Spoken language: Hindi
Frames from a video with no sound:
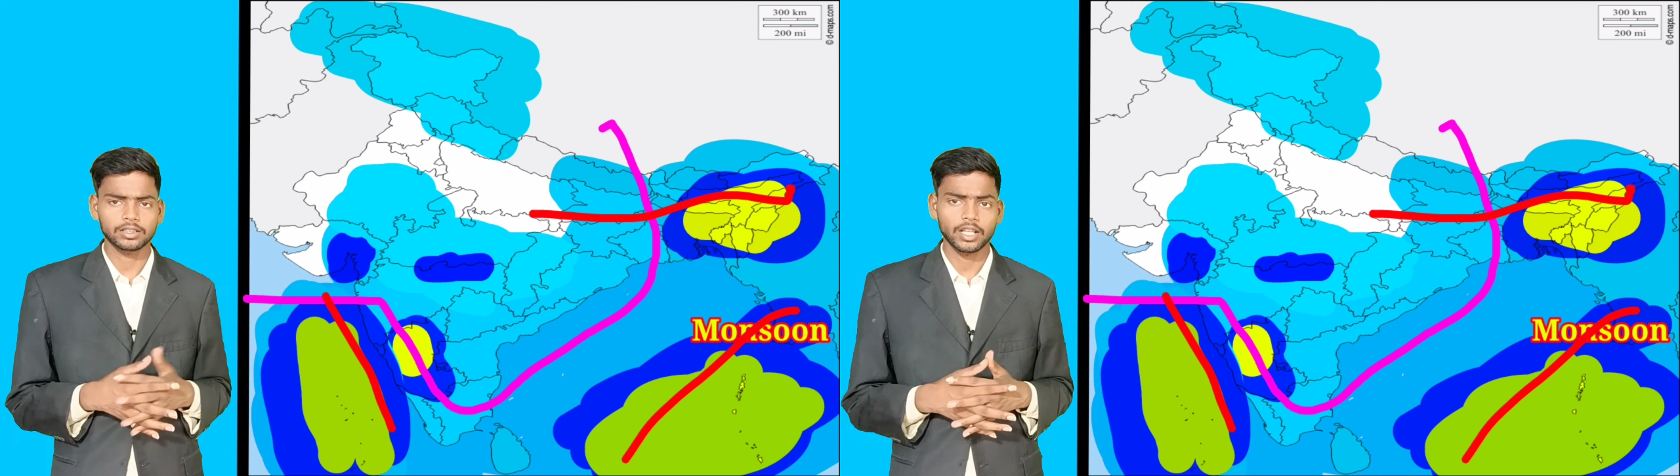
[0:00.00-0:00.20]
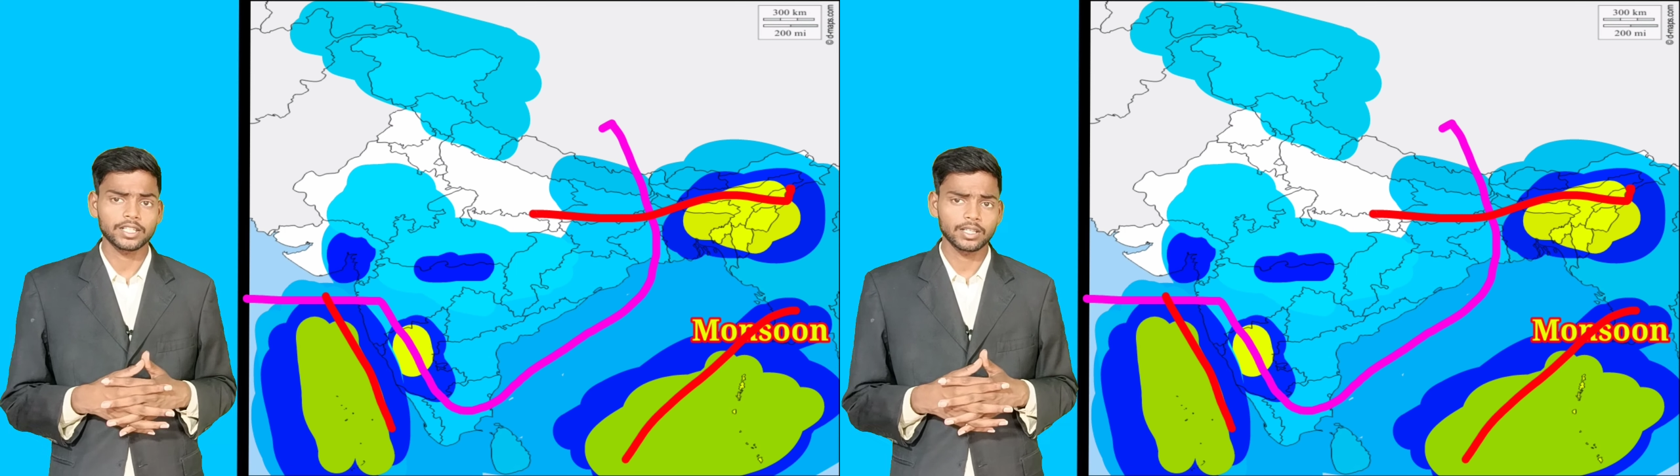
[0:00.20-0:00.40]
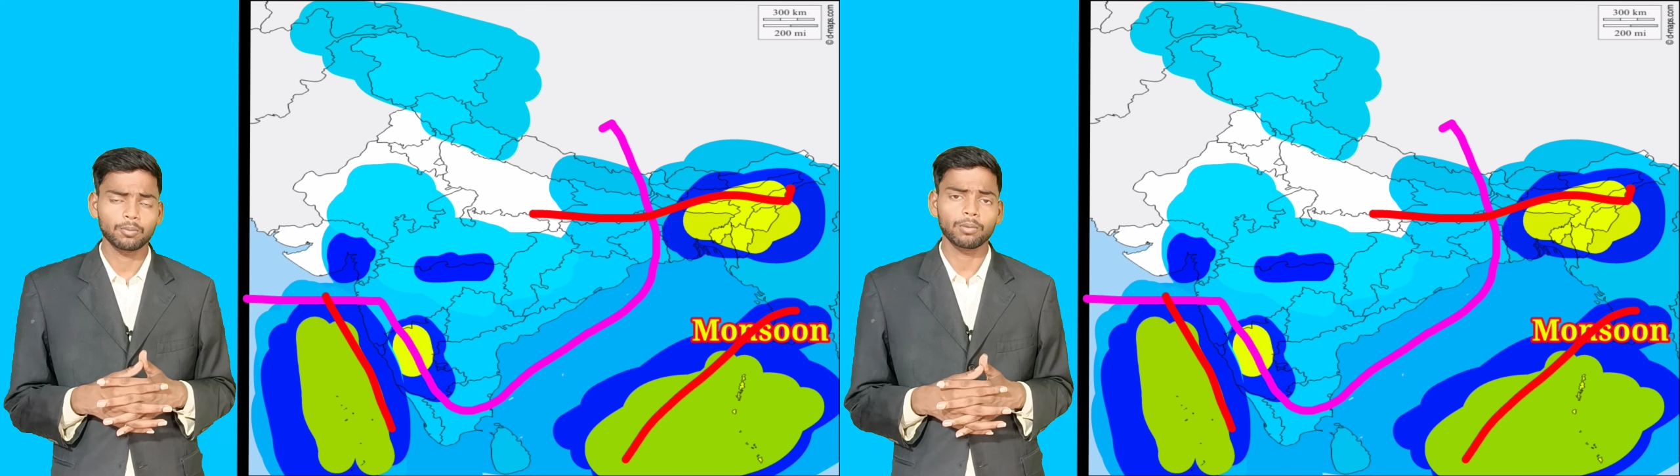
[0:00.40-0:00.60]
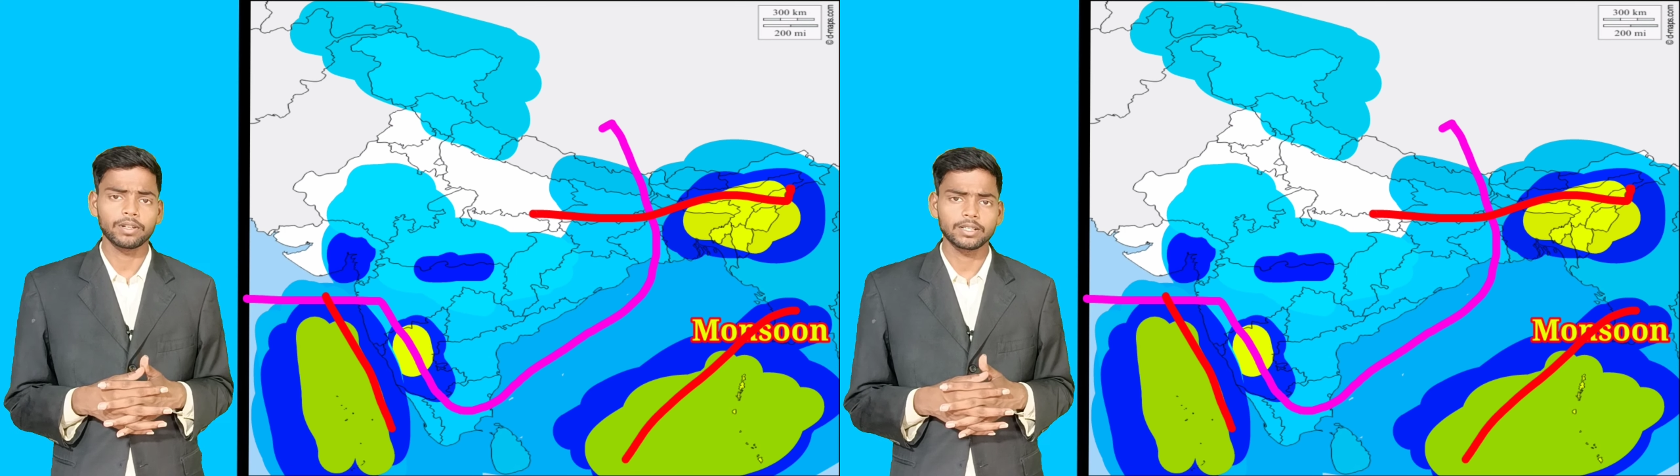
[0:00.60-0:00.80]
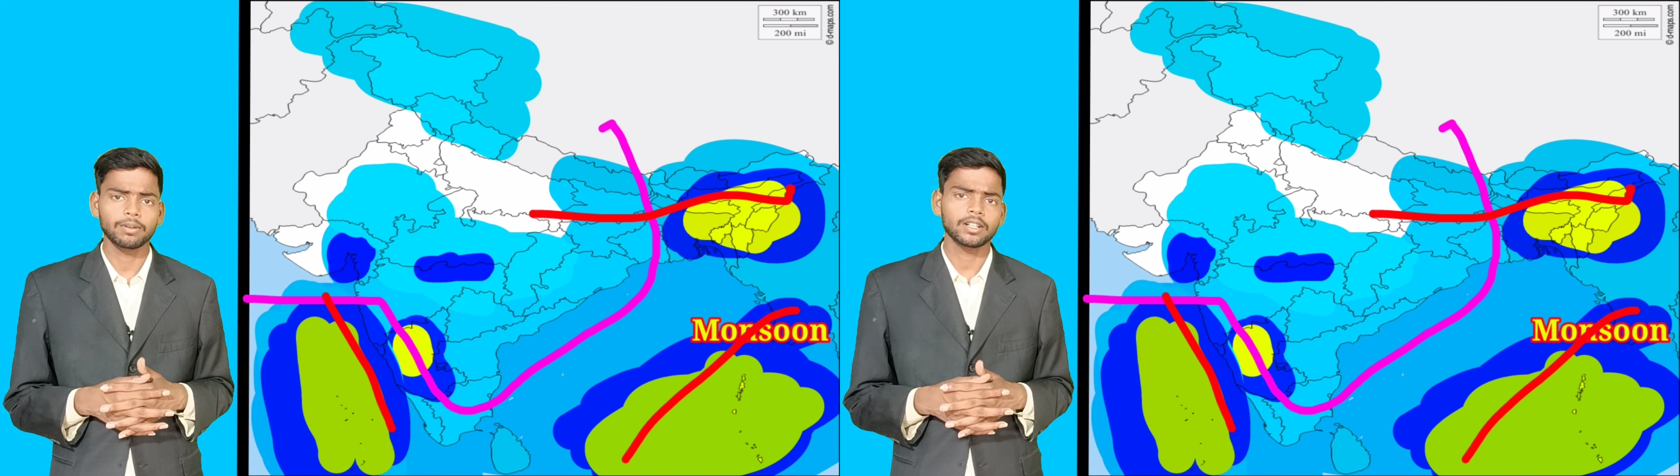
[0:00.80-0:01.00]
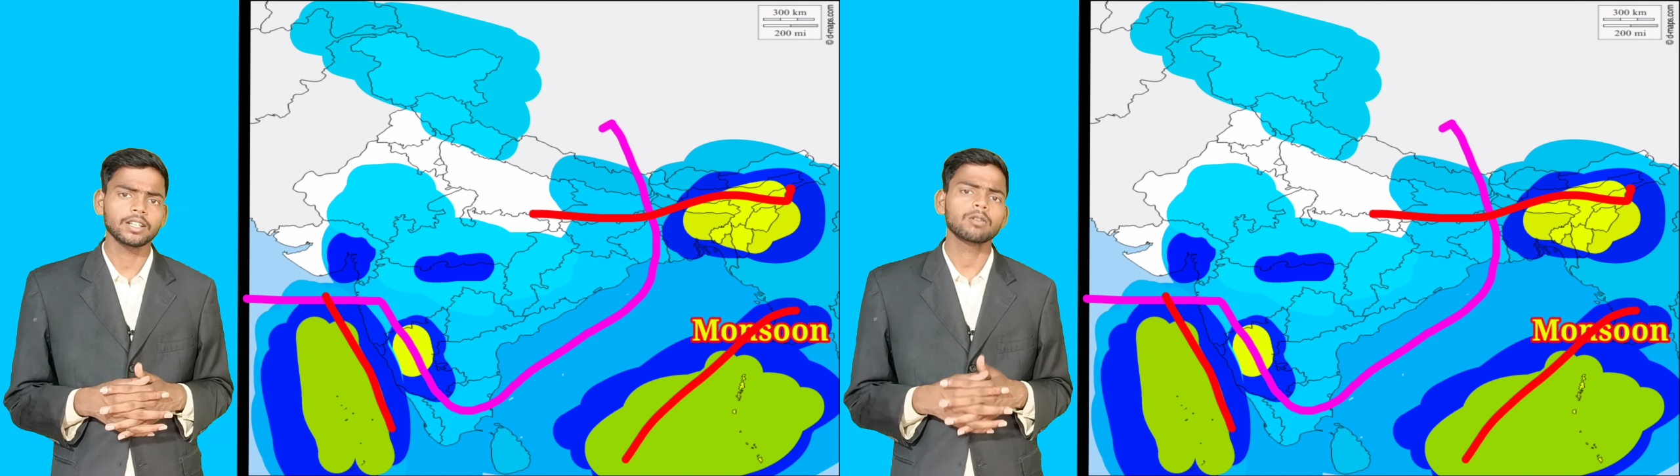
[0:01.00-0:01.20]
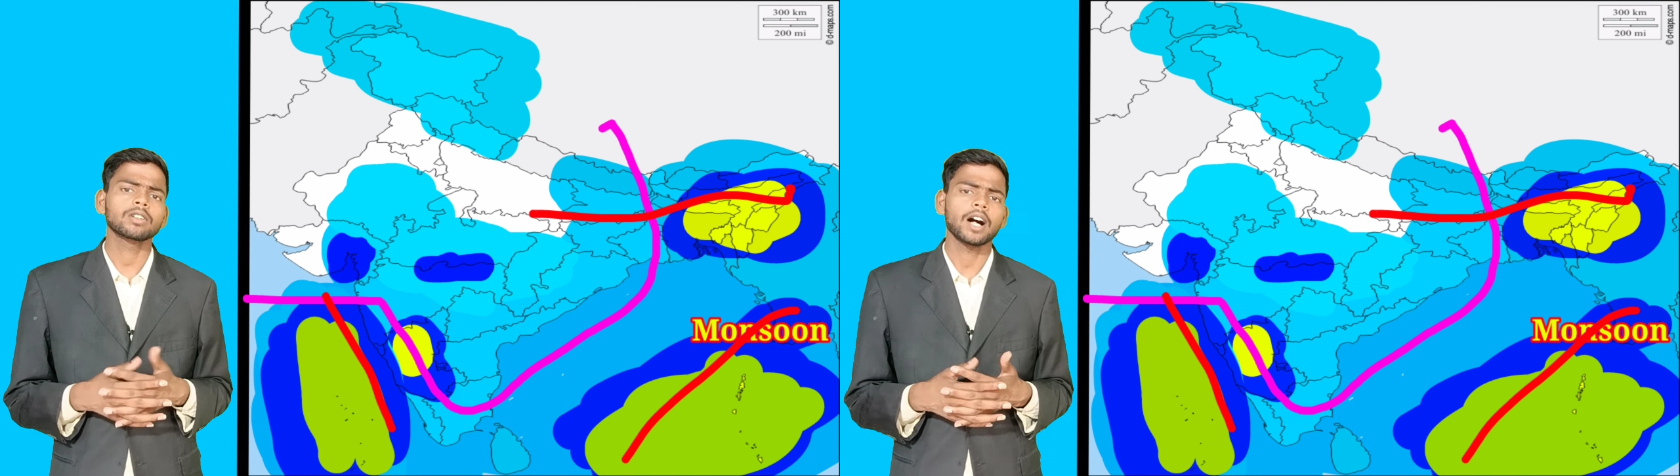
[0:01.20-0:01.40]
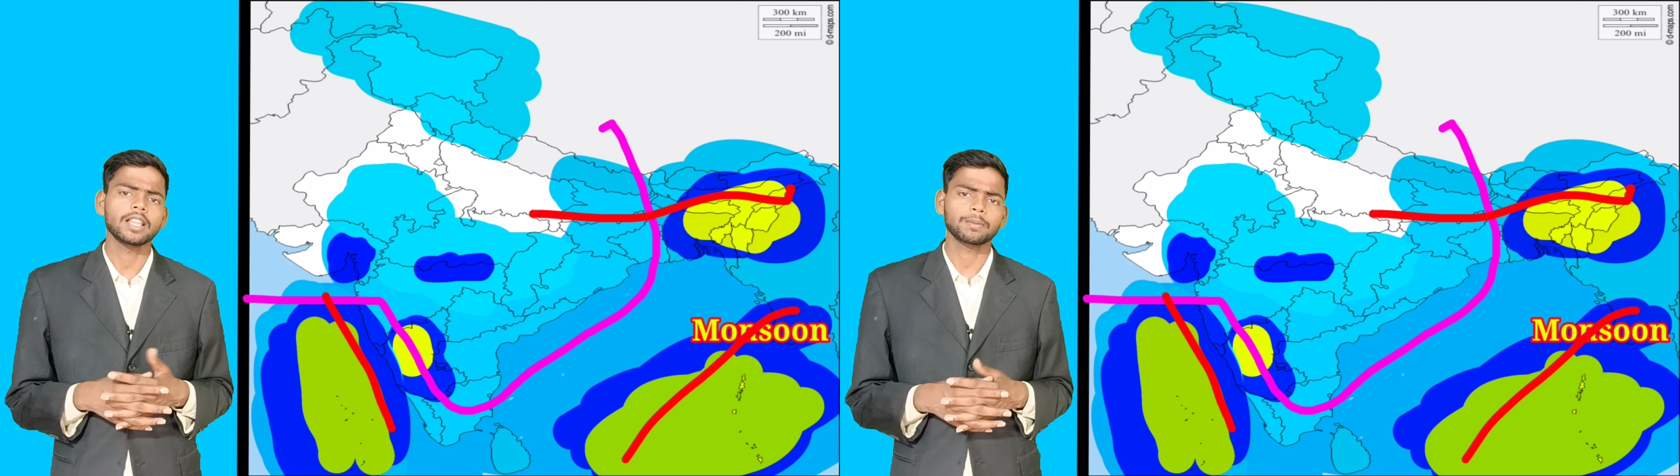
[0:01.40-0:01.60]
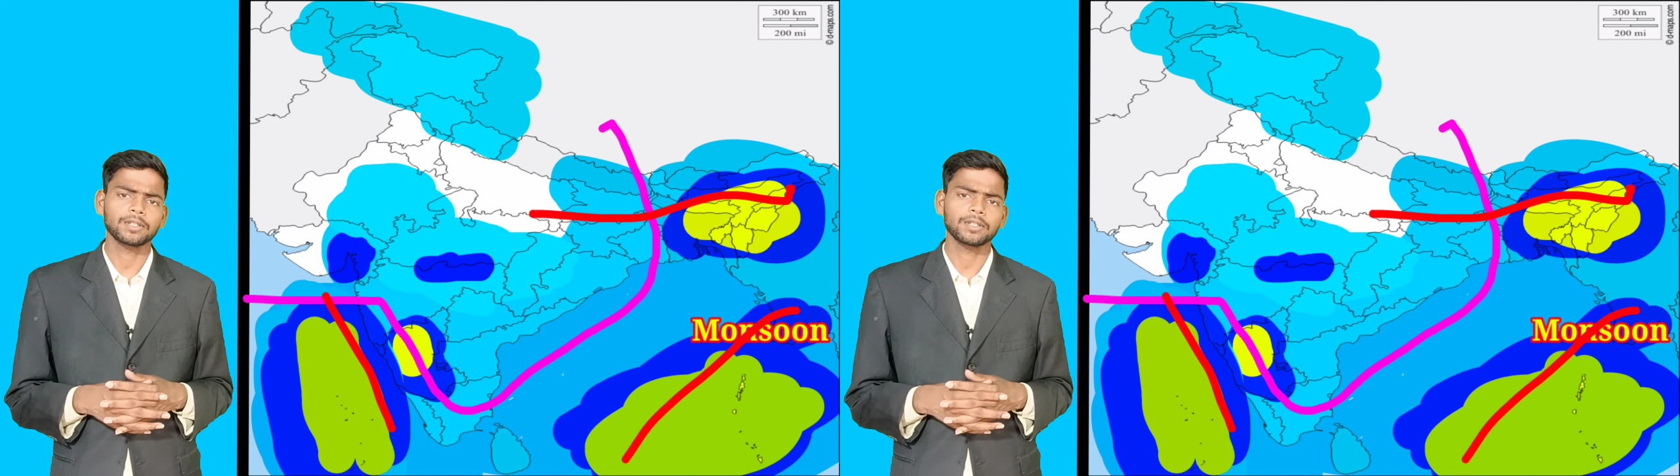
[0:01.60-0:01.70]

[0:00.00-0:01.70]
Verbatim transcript: सकता है इसकी प्रोबेबिलिटी बन रही है और आंध्र